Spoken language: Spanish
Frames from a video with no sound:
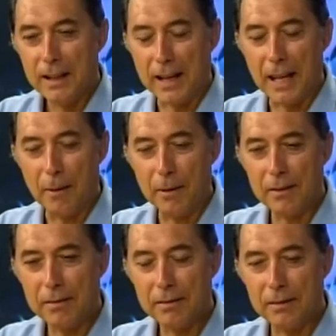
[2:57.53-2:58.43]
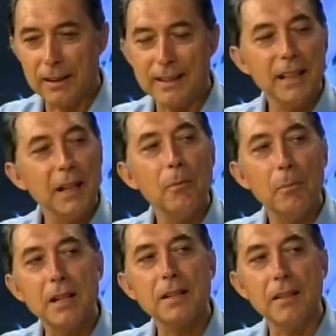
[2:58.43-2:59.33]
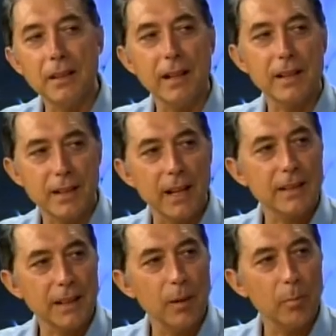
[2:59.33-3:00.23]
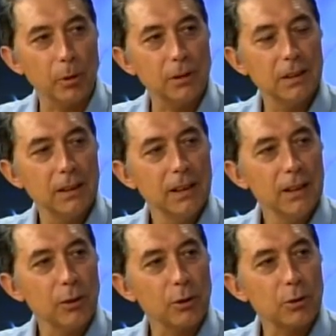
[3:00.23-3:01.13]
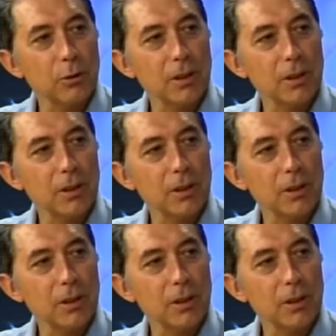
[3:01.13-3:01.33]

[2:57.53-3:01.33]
cada vez quieren más dedicarse a este deporte. Nosotros